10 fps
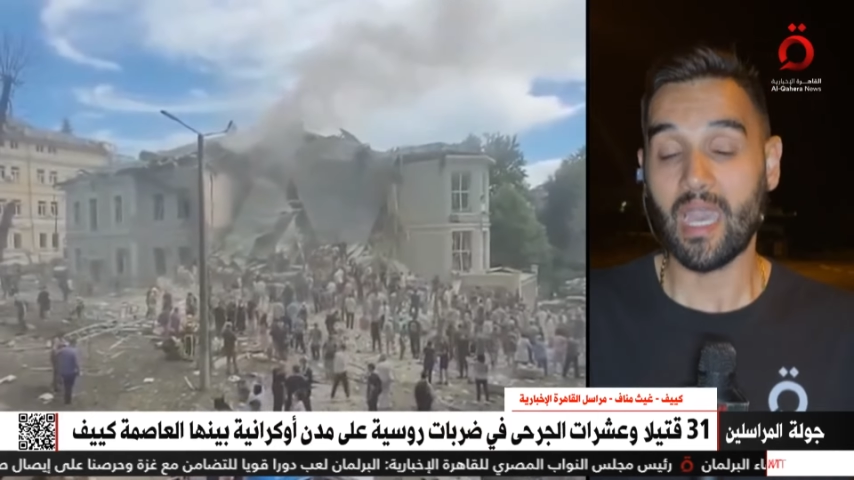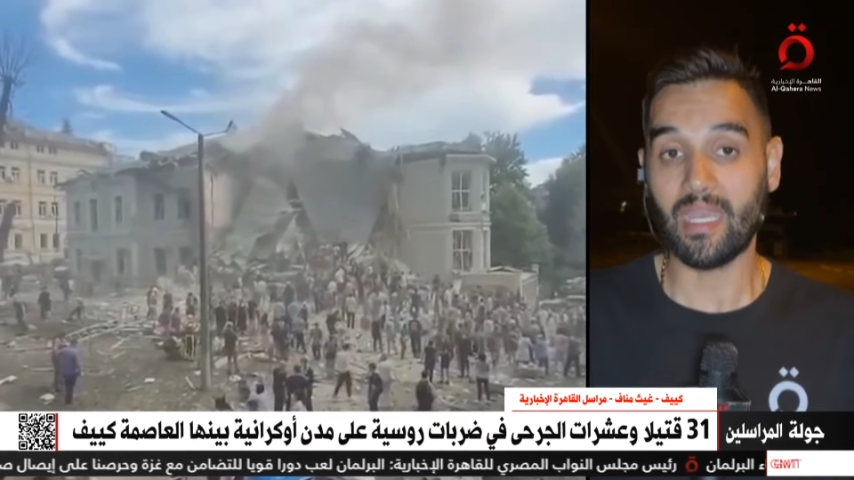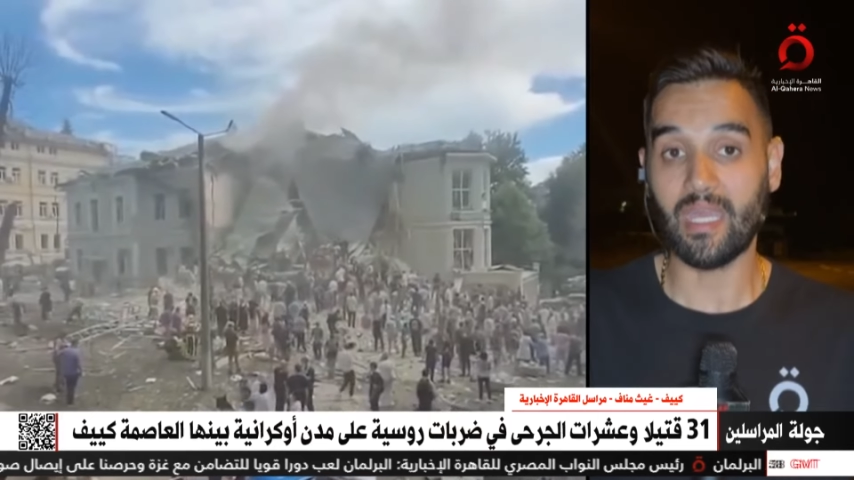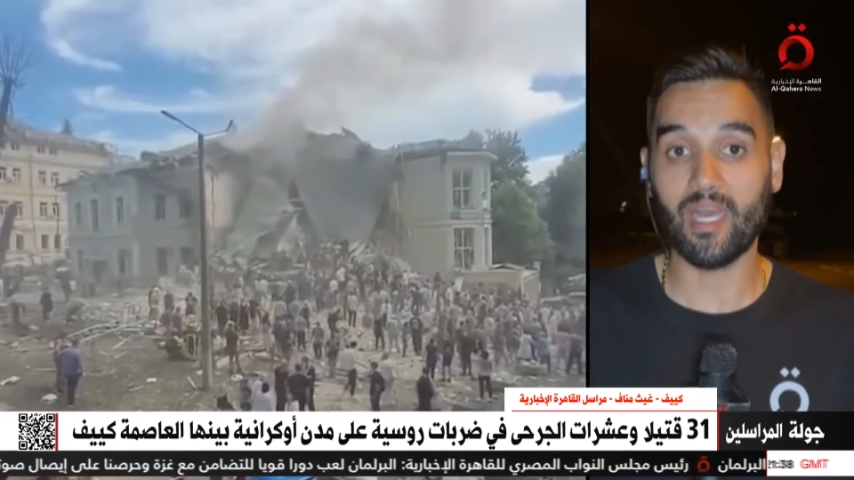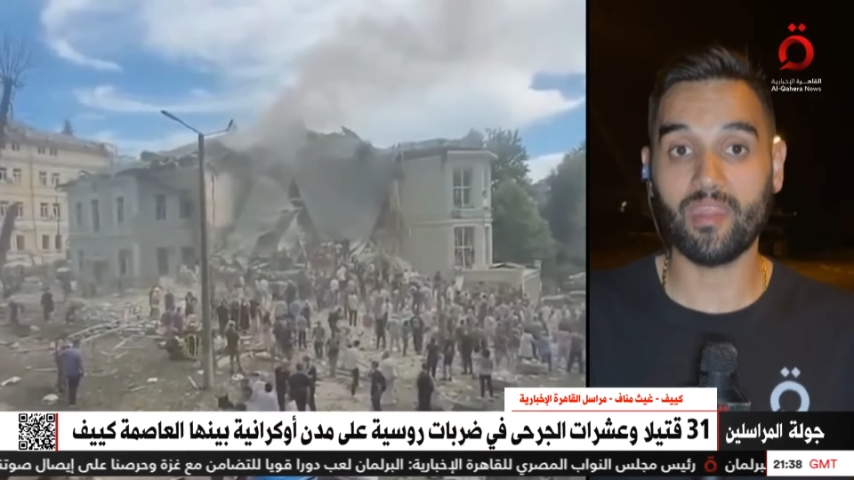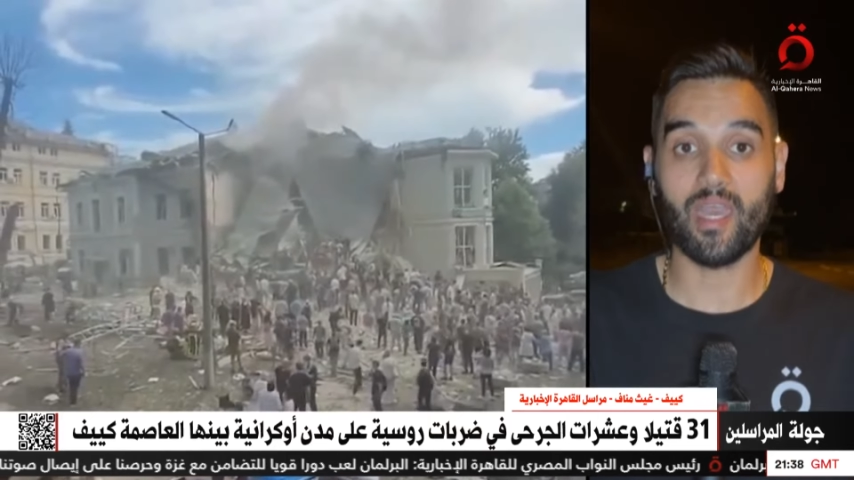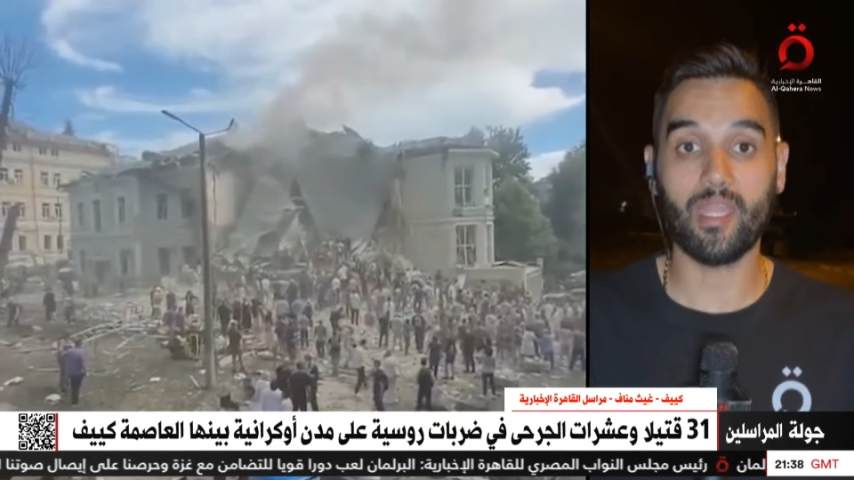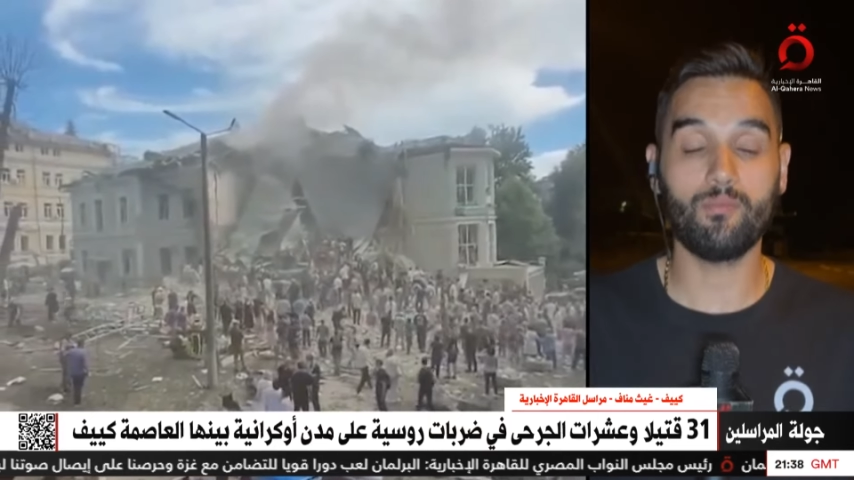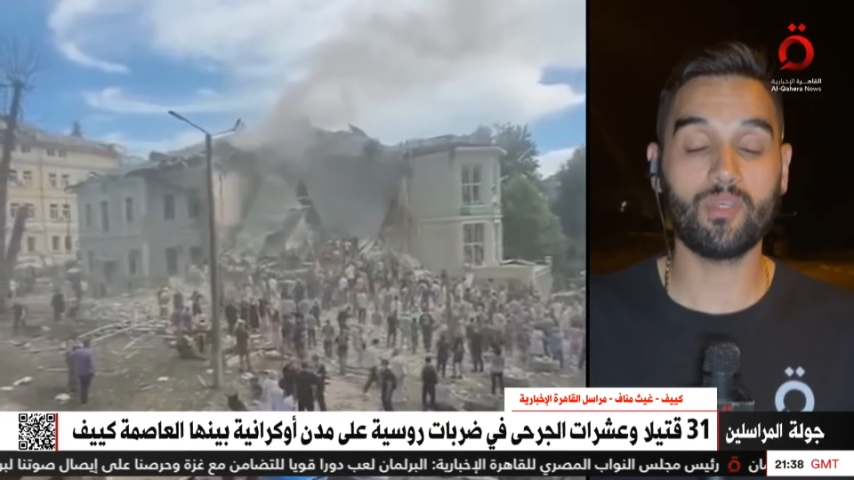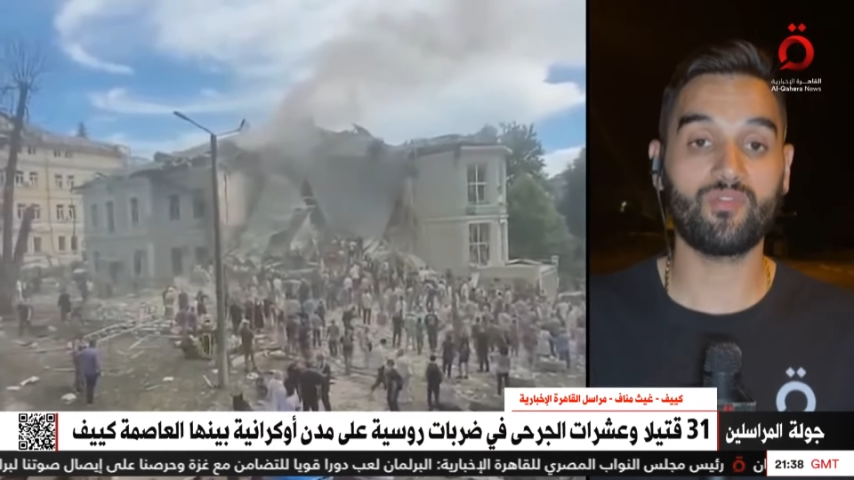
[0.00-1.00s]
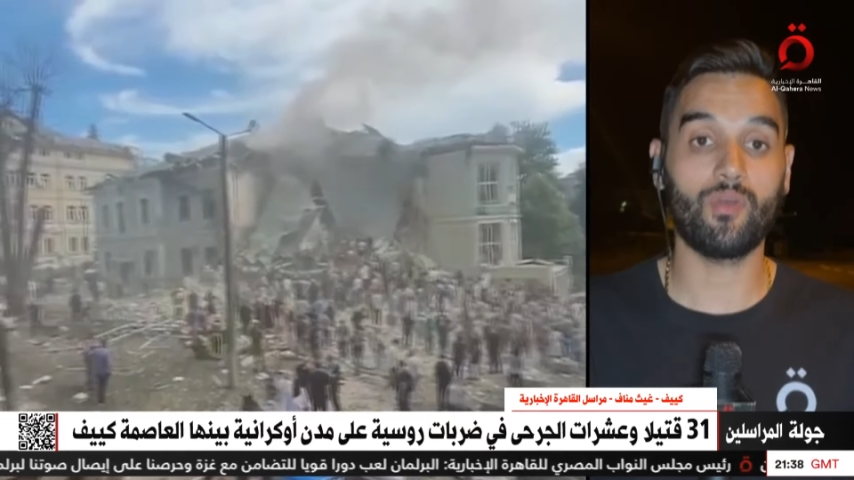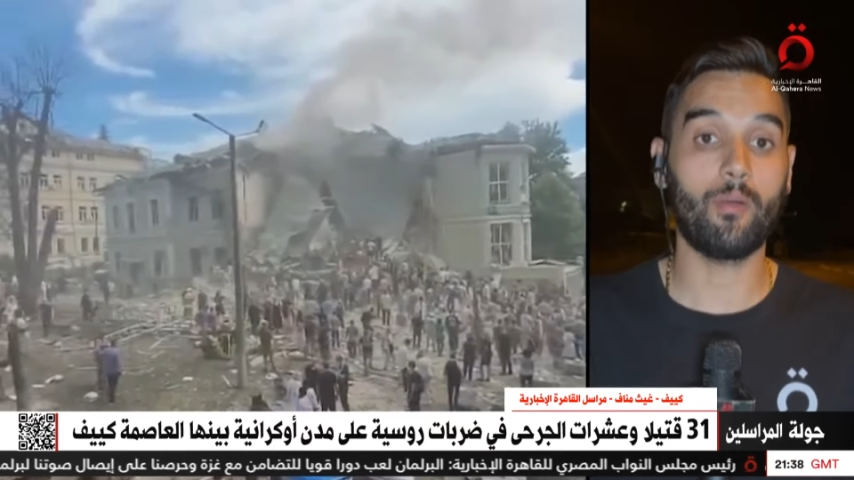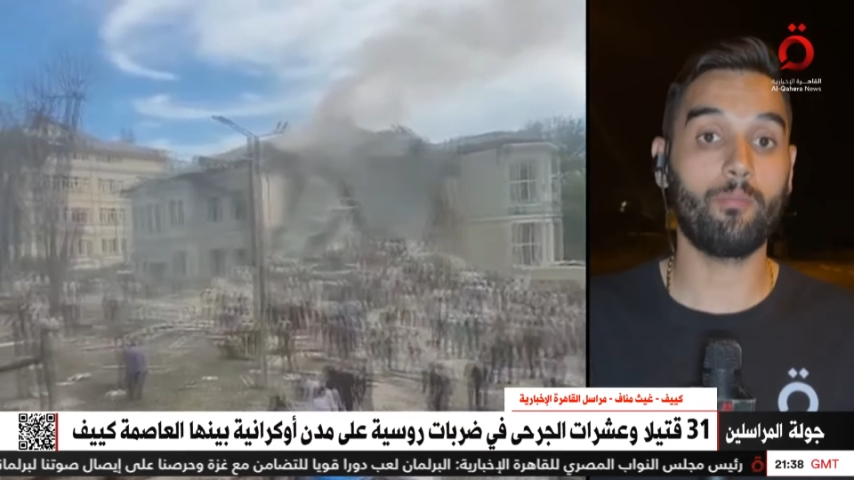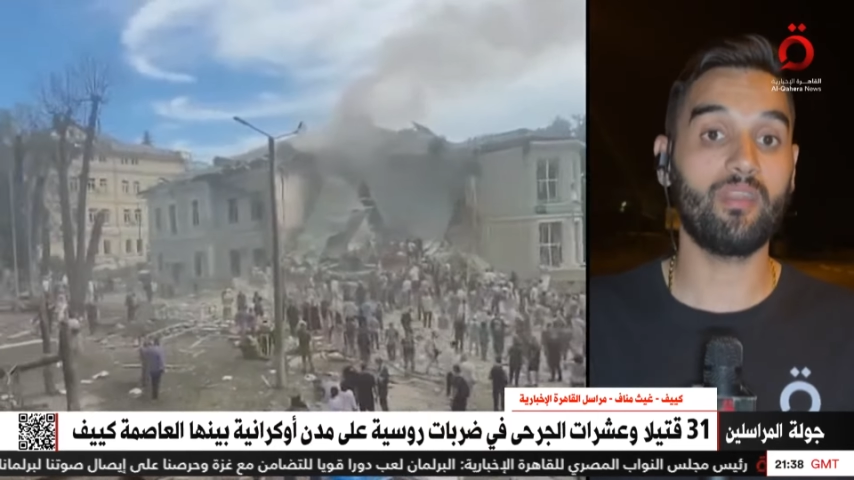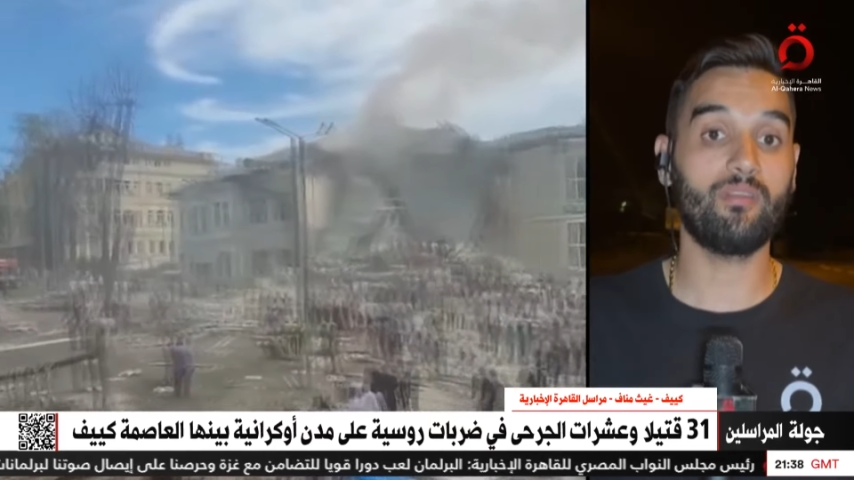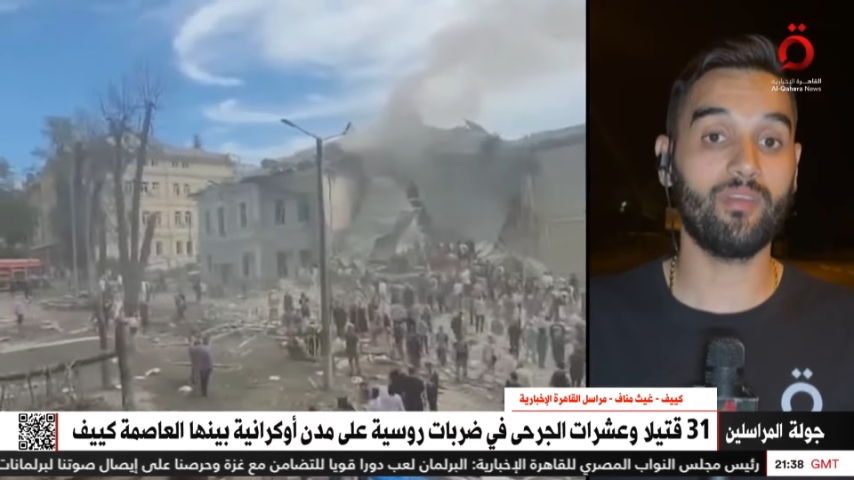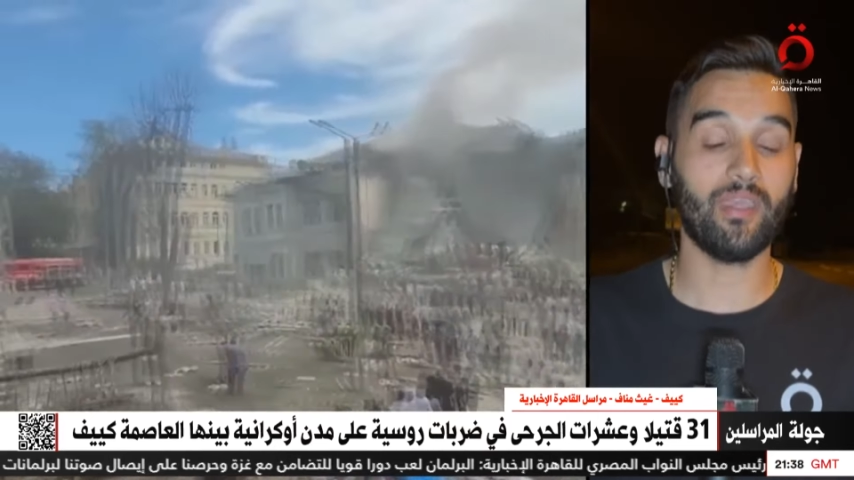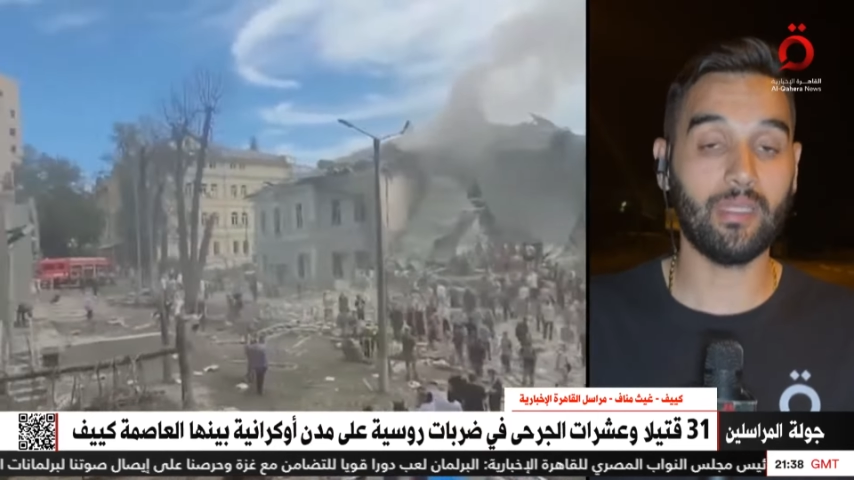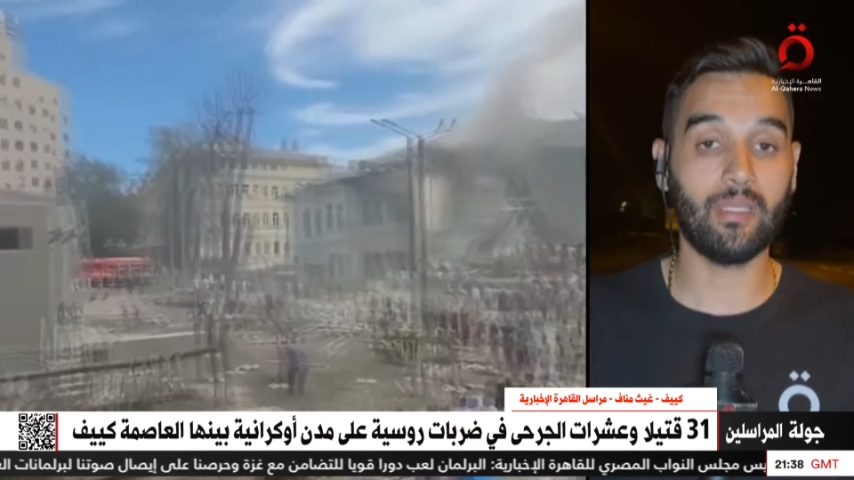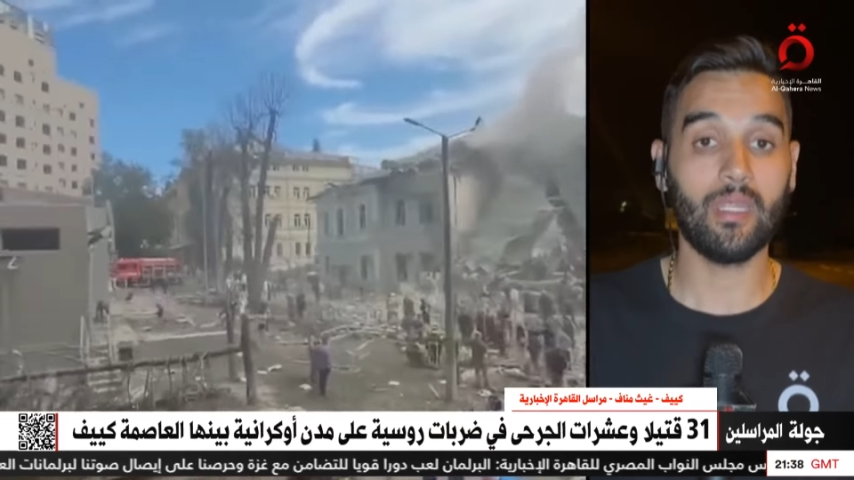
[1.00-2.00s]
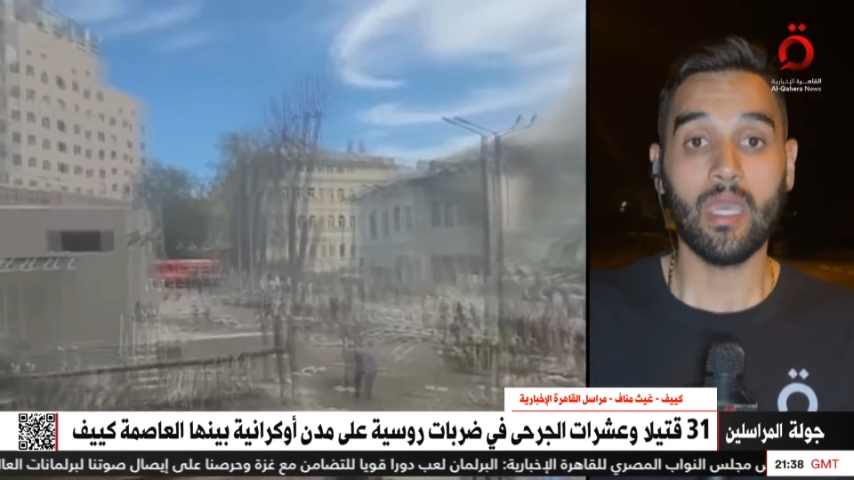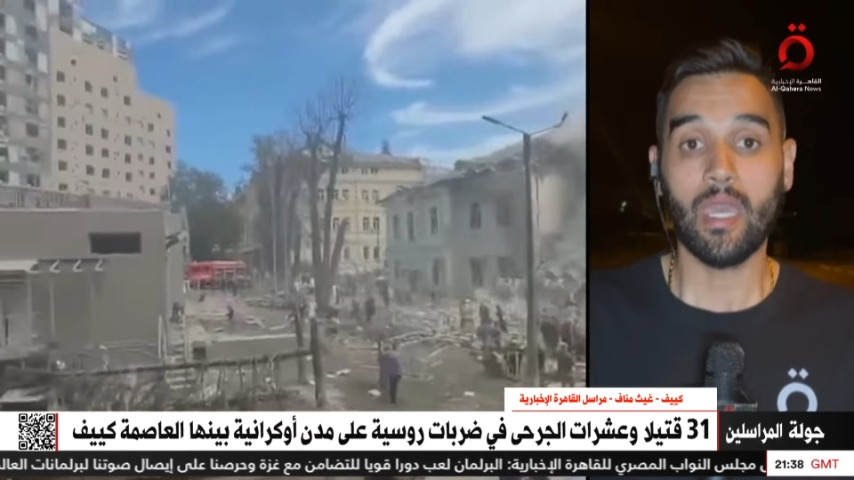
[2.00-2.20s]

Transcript: على هذا المشفى بالفعل